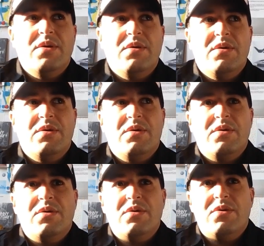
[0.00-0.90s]

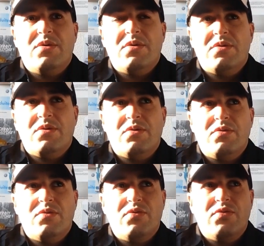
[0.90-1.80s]

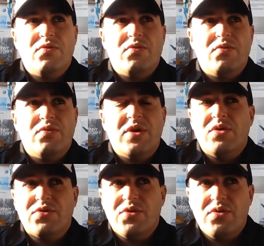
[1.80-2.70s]
Euh
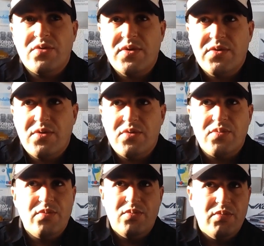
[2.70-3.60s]
clignotants qui sont
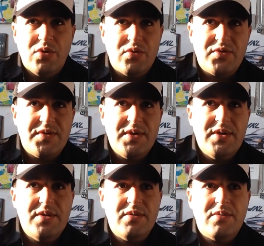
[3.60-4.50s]
blancs
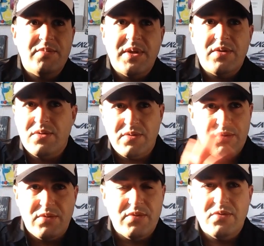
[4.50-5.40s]
aussi, mais
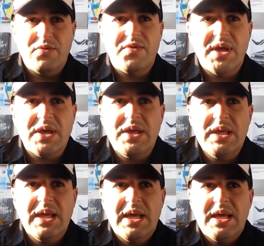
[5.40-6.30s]
de,
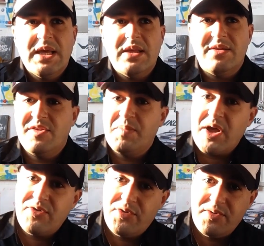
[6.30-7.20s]
série,
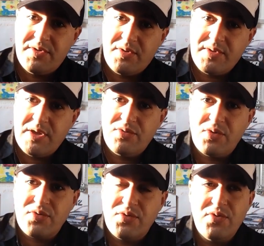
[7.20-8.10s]
disparition des antennes de
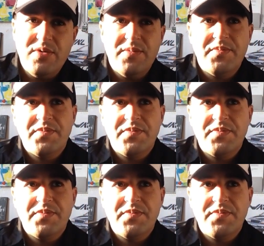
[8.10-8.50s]
recul,